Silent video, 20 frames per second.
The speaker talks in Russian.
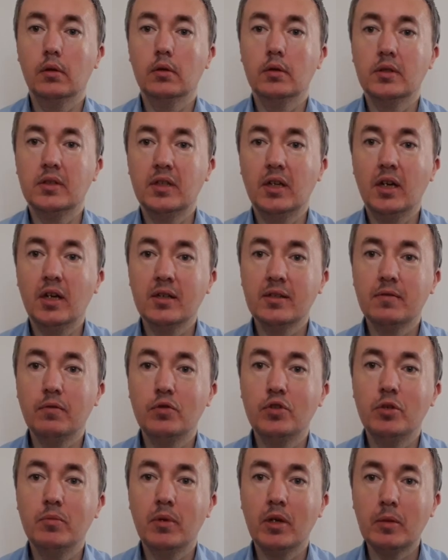
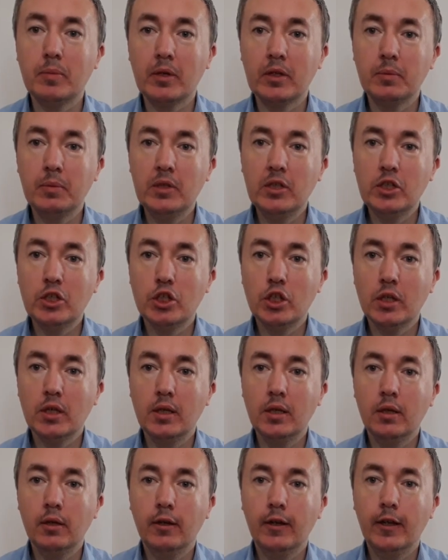Здравствуйте, мои
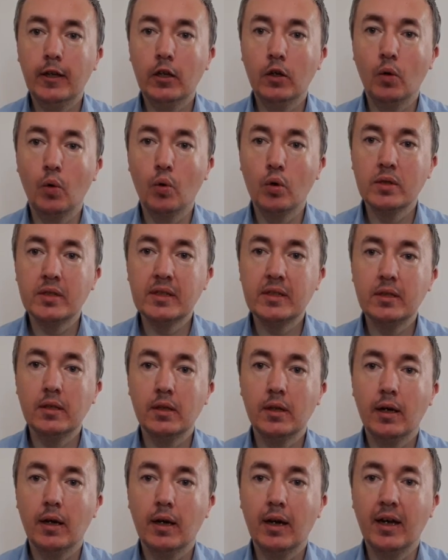подписчики и
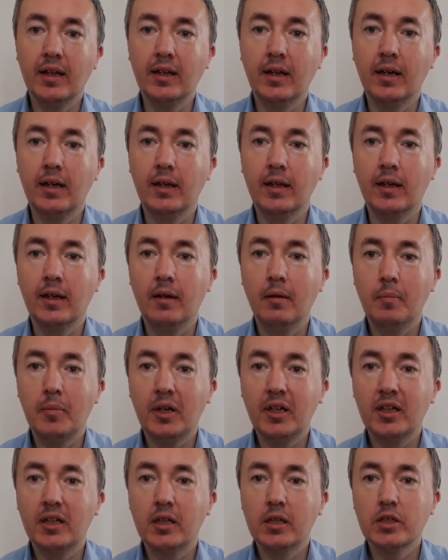гости канала.
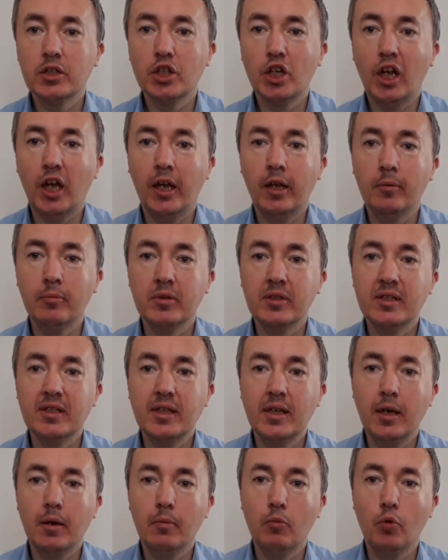Продолжаем
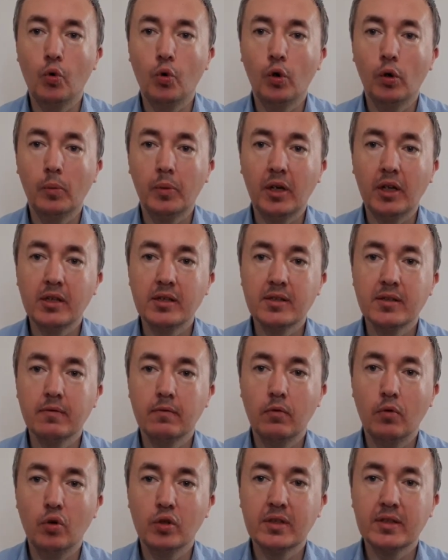тему
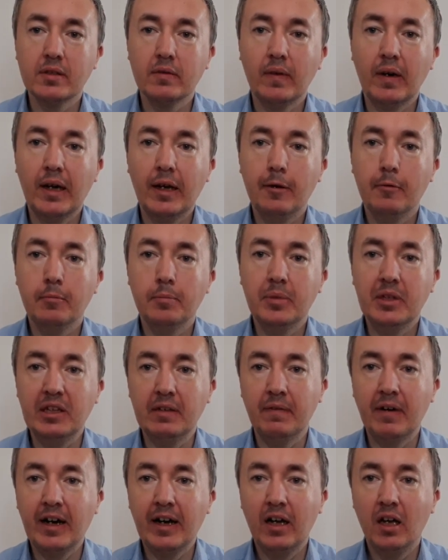производства
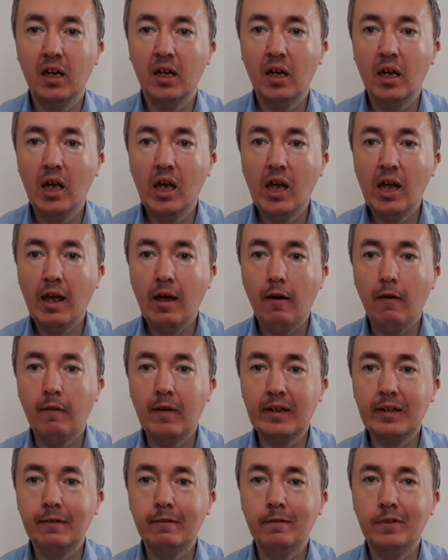пива. В
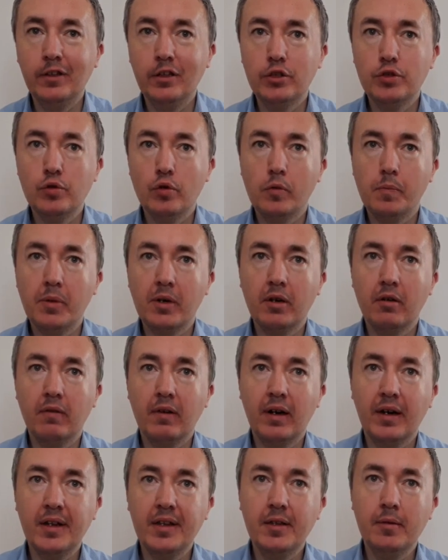этом видео
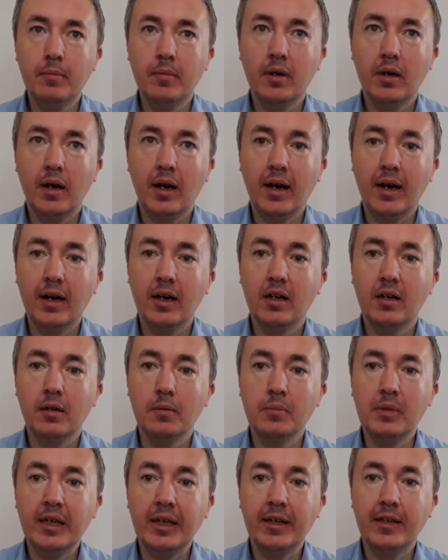поговорим о
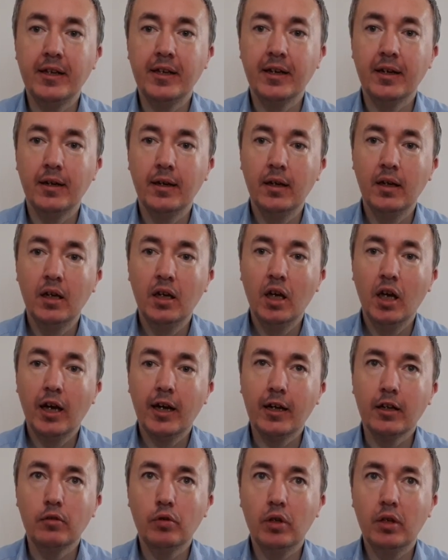хмеле,
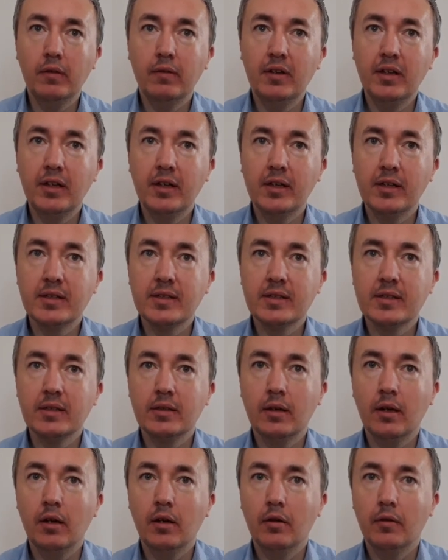который
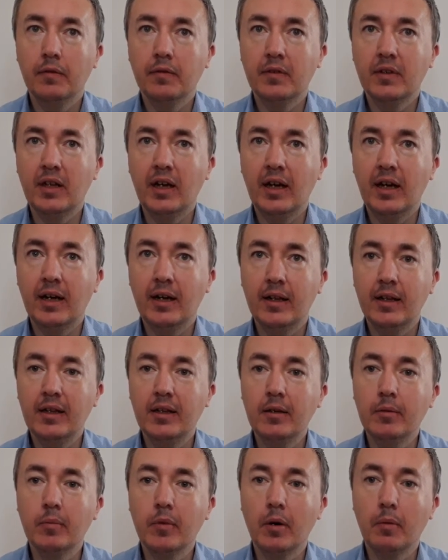является
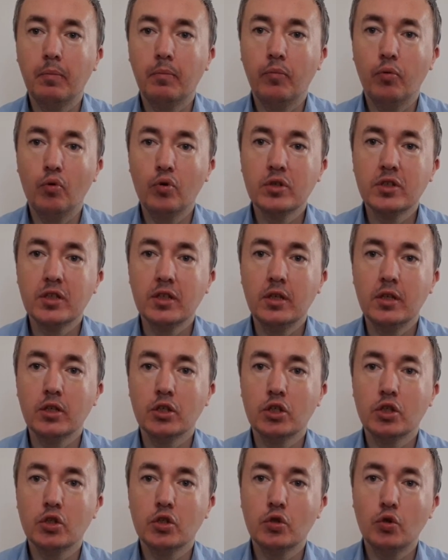вторым после
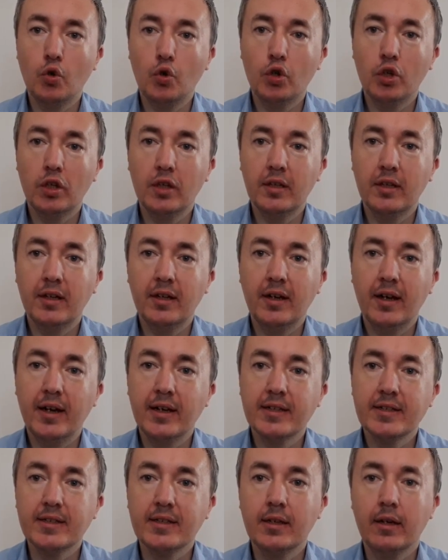солода
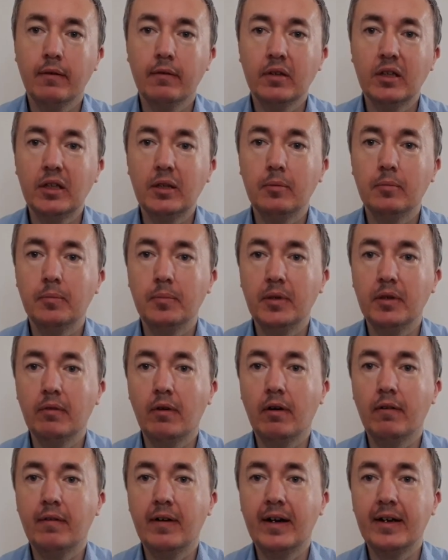основным
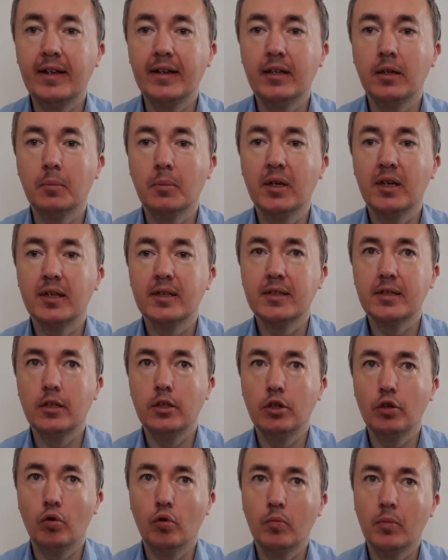пивоваренным
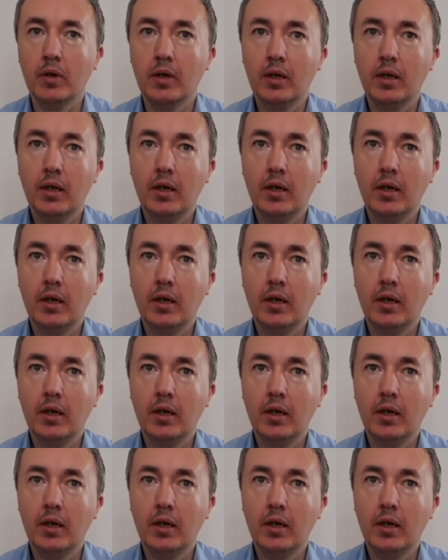сырьем.